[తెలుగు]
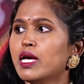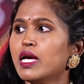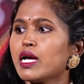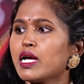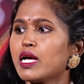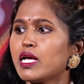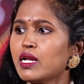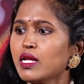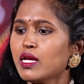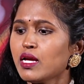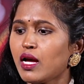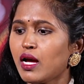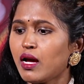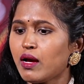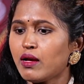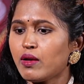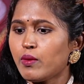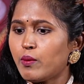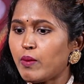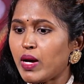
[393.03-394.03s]
కానీ ఆ
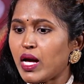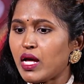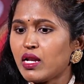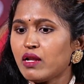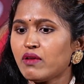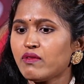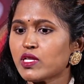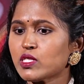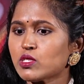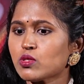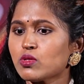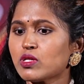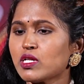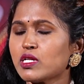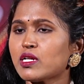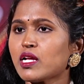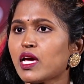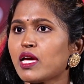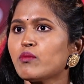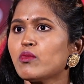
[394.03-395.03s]
మాల వేసుకునే
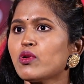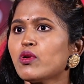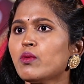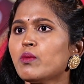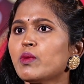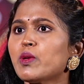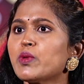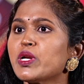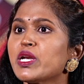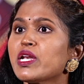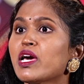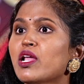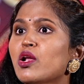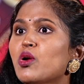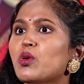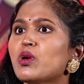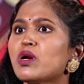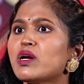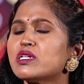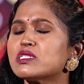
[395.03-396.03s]
టైంలో మేము ఇండియాలో
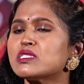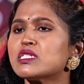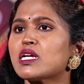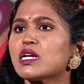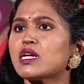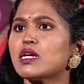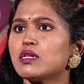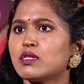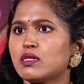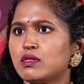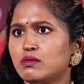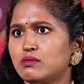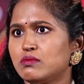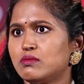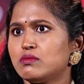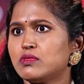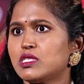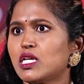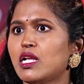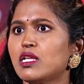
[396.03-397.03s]
ఉండడం జరగ
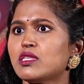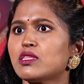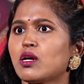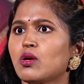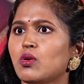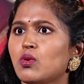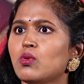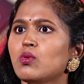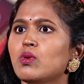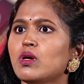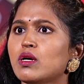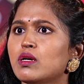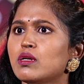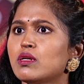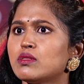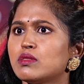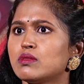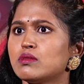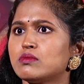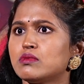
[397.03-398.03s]
చాలా తక్కువ
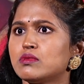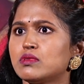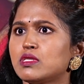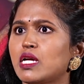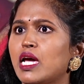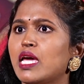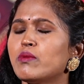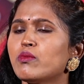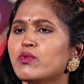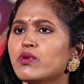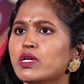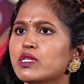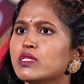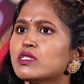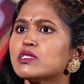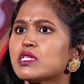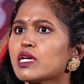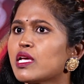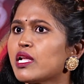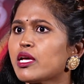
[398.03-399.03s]
టైము అది
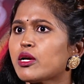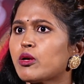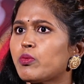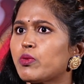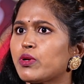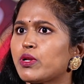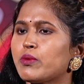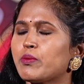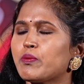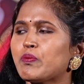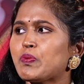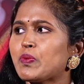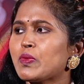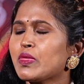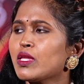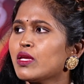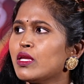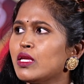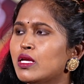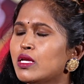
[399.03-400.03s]
చేయలేకపోయినాం
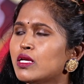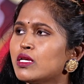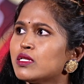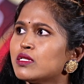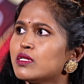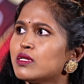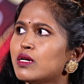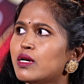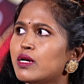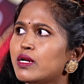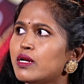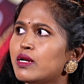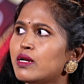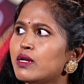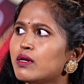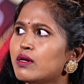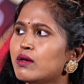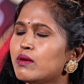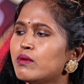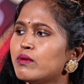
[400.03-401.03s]

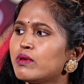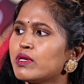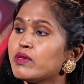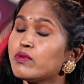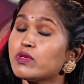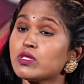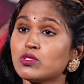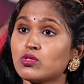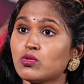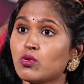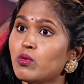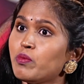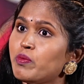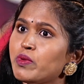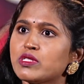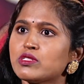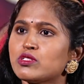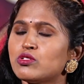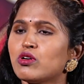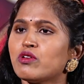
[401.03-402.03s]
అండ్ హీ వాజ్ సో
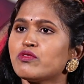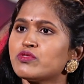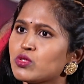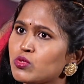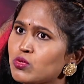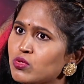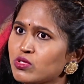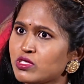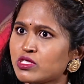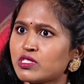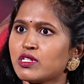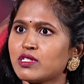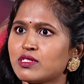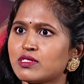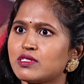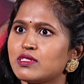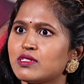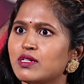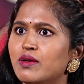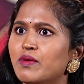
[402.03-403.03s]
పిస్డ్ ఆఫ్ సో
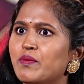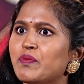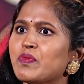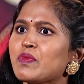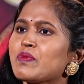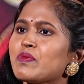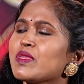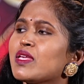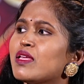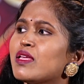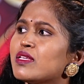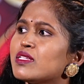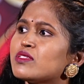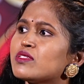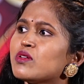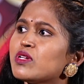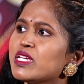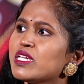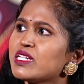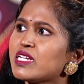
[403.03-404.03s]
స్ట్రెస్డ్
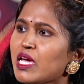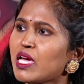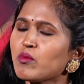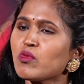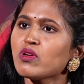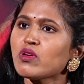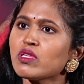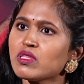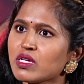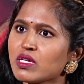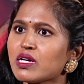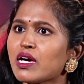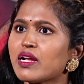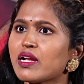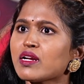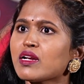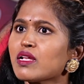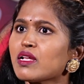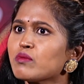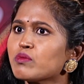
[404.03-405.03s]
సో ఈ టైంలో ఇది
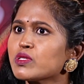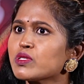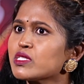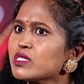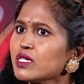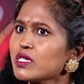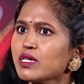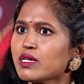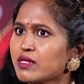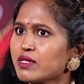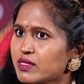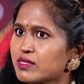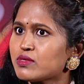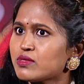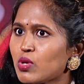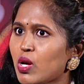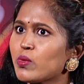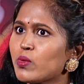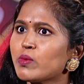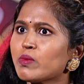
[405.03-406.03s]
కరెక్ట్ అనిపించి
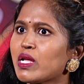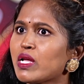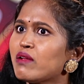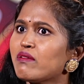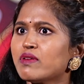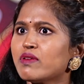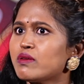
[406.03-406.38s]
స్వామి మాల